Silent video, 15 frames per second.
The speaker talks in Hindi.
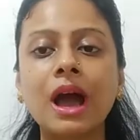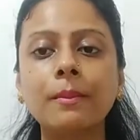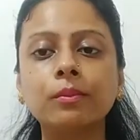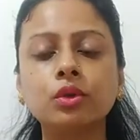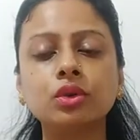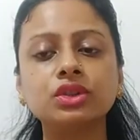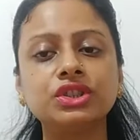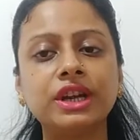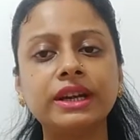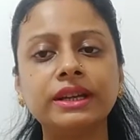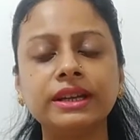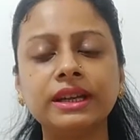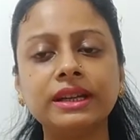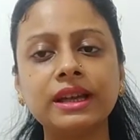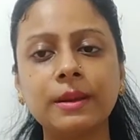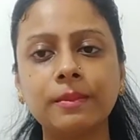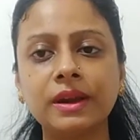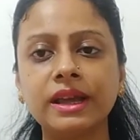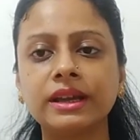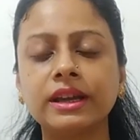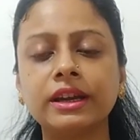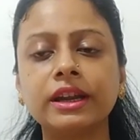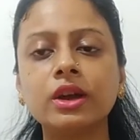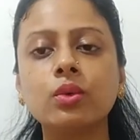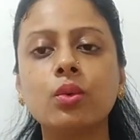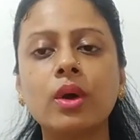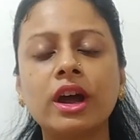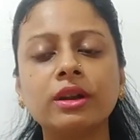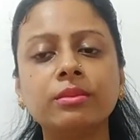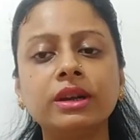आपको जेंटली अप्लाई करना है
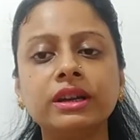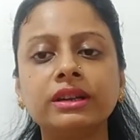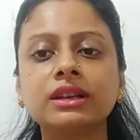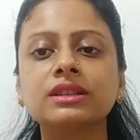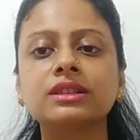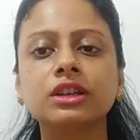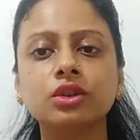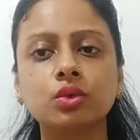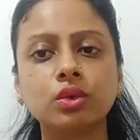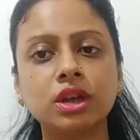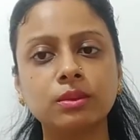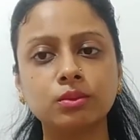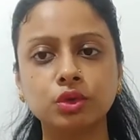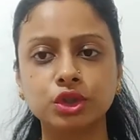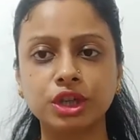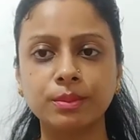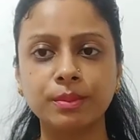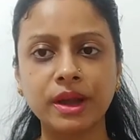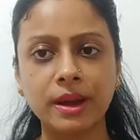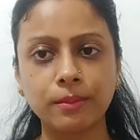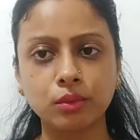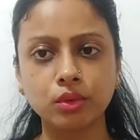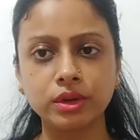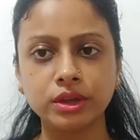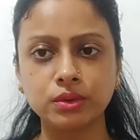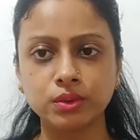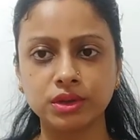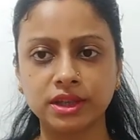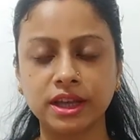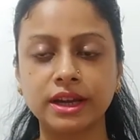वन मिनट तक सर्कुलर मोशन पे आपको
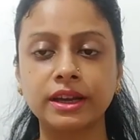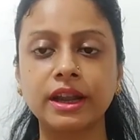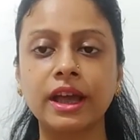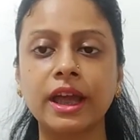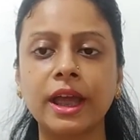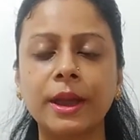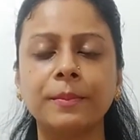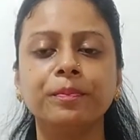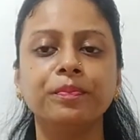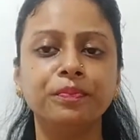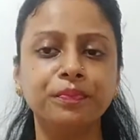यूज़ करना है